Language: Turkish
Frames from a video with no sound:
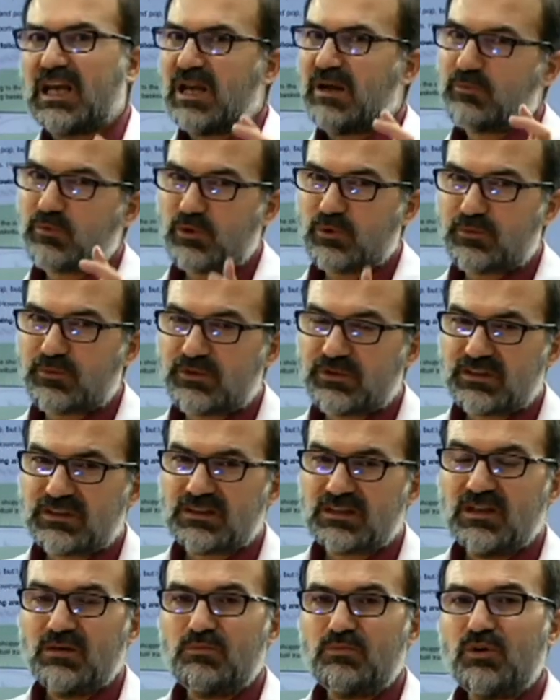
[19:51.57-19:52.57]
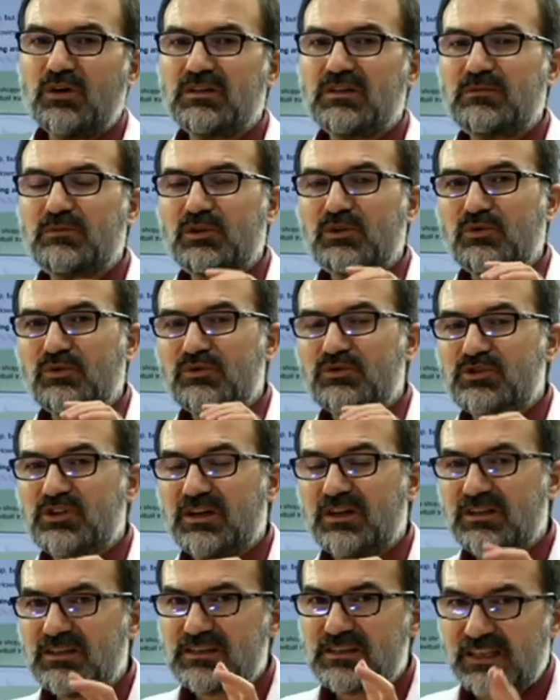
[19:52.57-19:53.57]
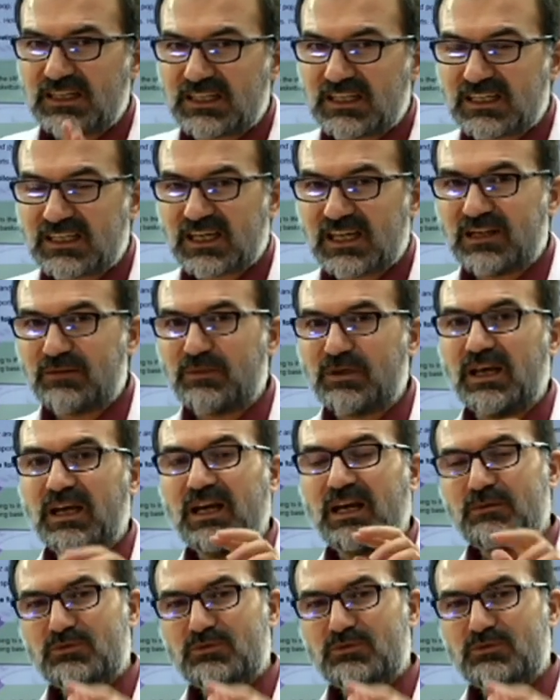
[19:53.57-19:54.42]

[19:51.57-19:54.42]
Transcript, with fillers: appropriate bu anlamda göreceğiniz iki kelime.